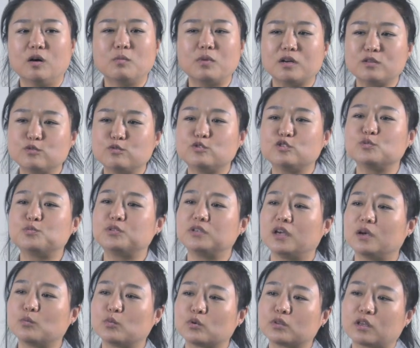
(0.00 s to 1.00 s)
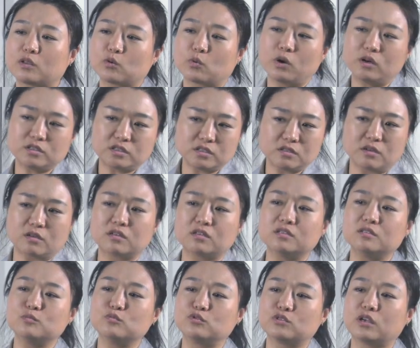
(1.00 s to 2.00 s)
위험한 우주 비행보다도 훨씬 더
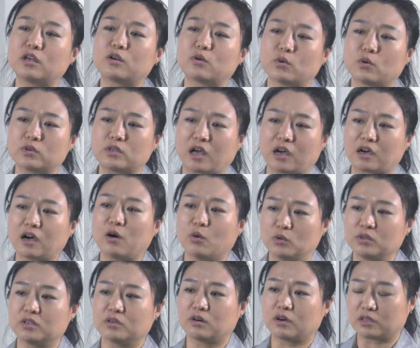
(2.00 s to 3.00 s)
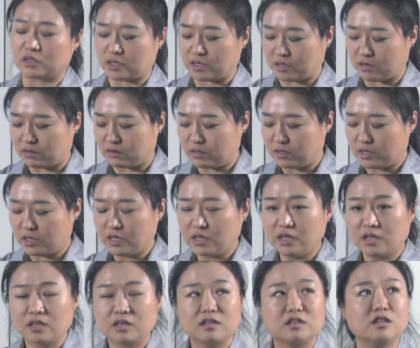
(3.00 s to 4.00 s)
큰 무게로 다가오는 것 같아요.
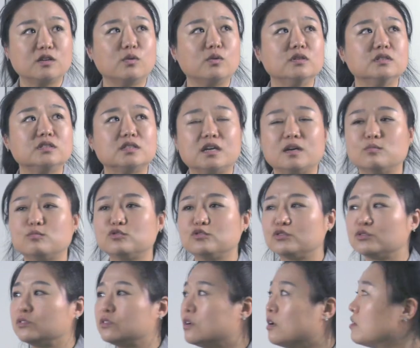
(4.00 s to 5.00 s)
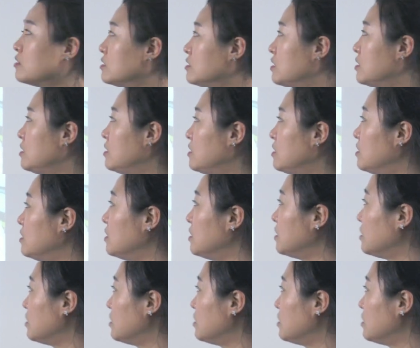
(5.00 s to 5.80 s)
그리고 이제 무중력을